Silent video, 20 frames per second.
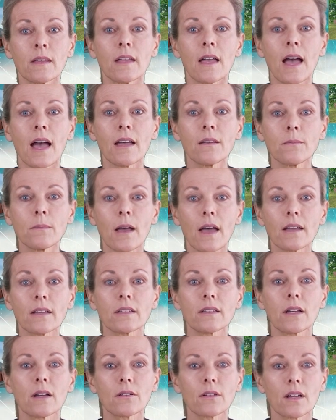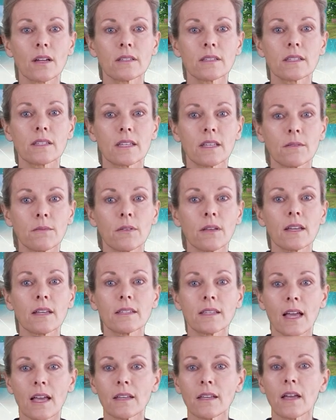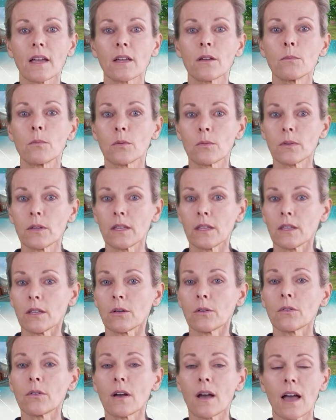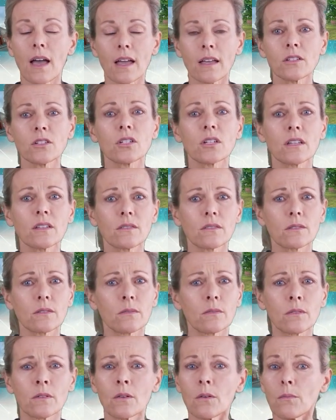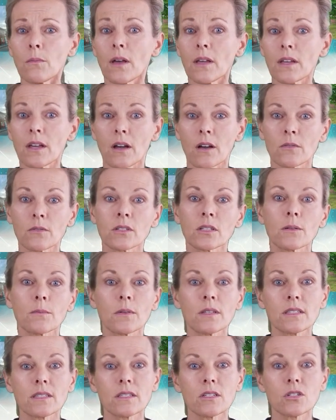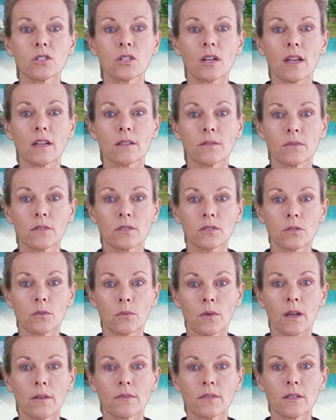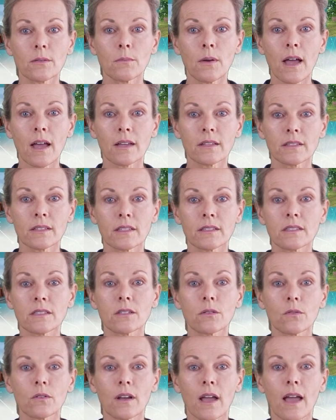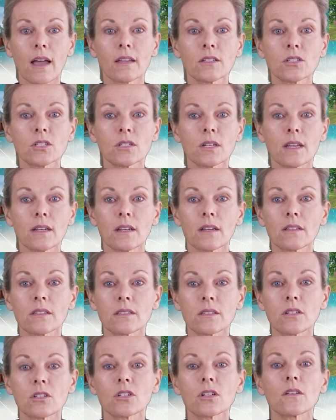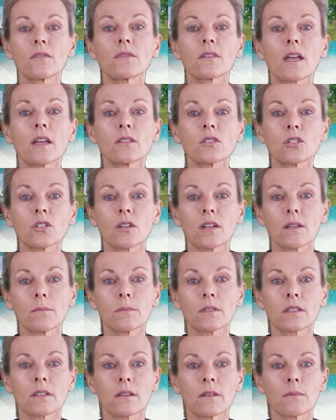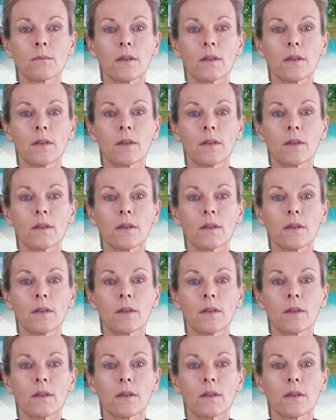Ein Makler könnte den Wert einer Immobilie höher einschätzen, weil er optimistischer in Bezug auf den Markt ist oder ein schnelleres Geschäft anstrebt,